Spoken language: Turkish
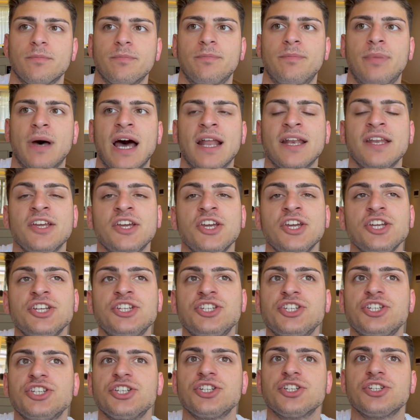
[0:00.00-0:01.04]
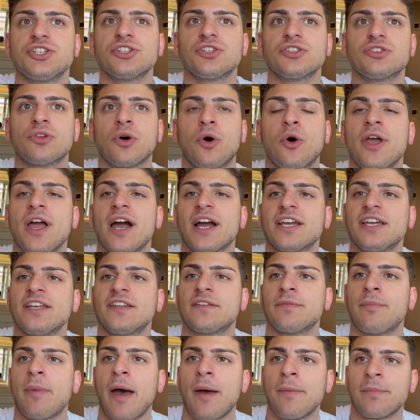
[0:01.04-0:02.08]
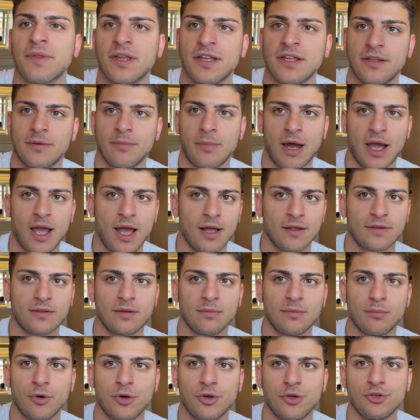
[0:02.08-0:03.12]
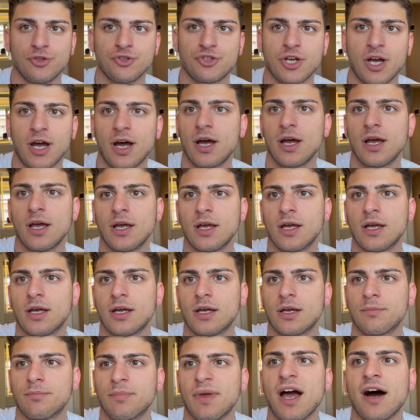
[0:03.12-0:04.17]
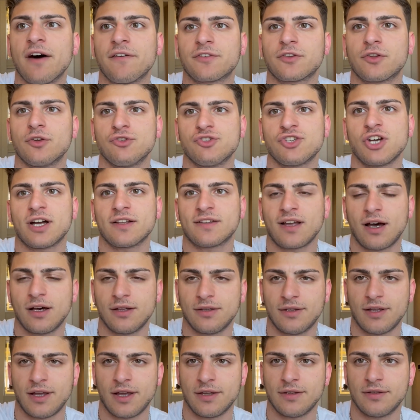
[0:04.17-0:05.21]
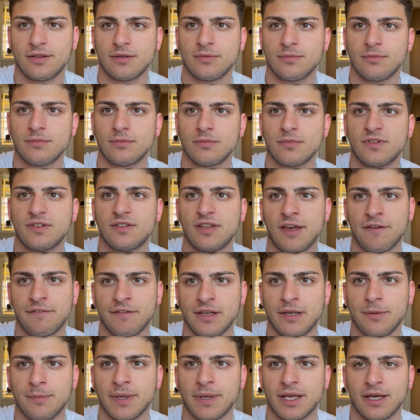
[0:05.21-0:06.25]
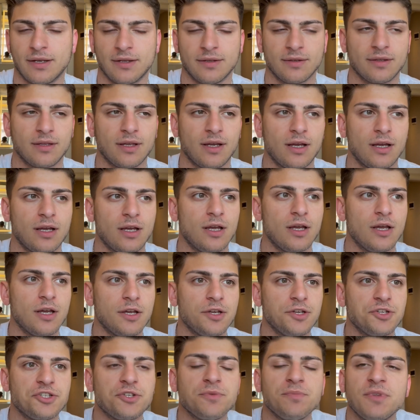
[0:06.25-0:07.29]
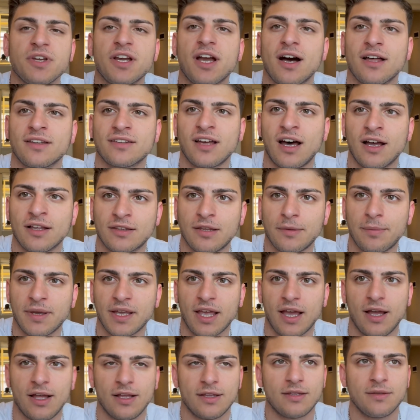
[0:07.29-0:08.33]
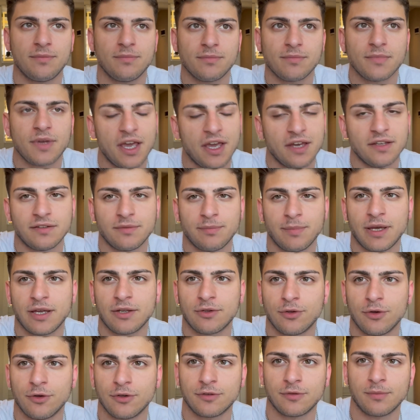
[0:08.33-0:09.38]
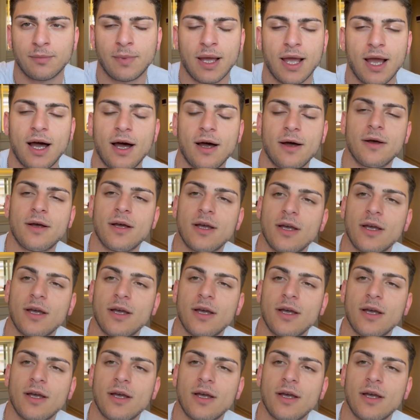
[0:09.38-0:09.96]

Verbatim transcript: ben hiç doğuya gitmem dedim hayatım boyunca bir hafta önce Hatay'daydım sevgilimin yanında. Şimdi Gaziantep'e geldim gezmeye tozmaya.